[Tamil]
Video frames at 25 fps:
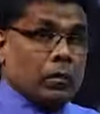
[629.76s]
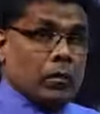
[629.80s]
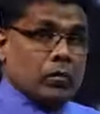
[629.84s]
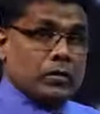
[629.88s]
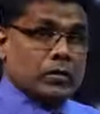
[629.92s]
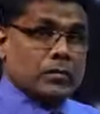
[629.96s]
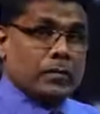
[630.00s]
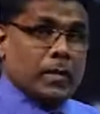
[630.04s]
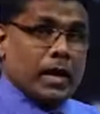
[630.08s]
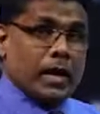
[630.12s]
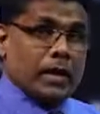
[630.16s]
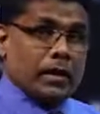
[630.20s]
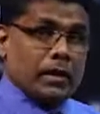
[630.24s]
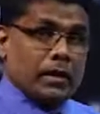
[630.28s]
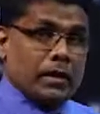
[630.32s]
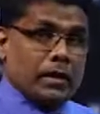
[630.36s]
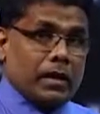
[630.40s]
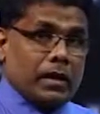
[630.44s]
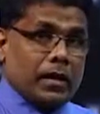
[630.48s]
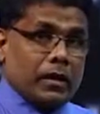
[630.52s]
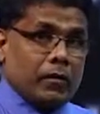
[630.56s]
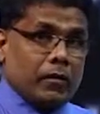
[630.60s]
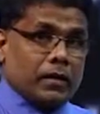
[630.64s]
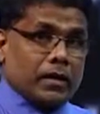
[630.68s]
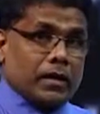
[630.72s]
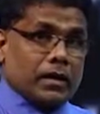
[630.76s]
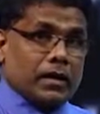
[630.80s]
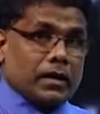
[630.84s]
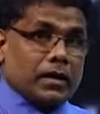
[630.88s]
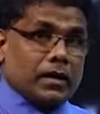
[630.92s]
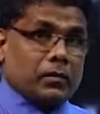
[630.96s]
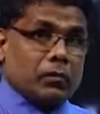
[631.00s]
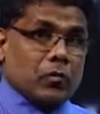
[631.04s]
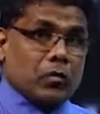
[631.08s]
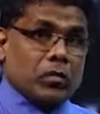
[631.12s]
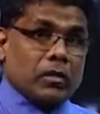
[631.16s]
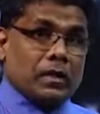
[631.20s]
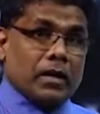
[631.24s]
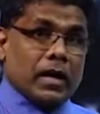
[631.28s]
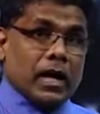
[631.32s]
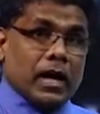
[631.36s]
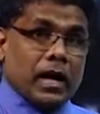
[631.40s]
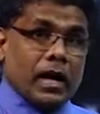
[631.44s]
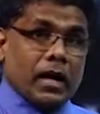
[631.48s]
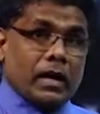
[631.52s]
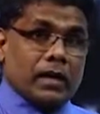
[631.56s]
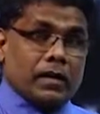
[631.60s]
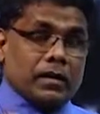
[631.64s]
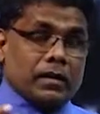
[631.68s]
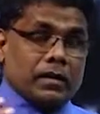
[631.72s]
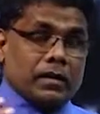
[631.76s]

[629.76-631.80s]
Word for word: உஸ்மான் அலி அல்லா அவர்களுக்கு முன்னால்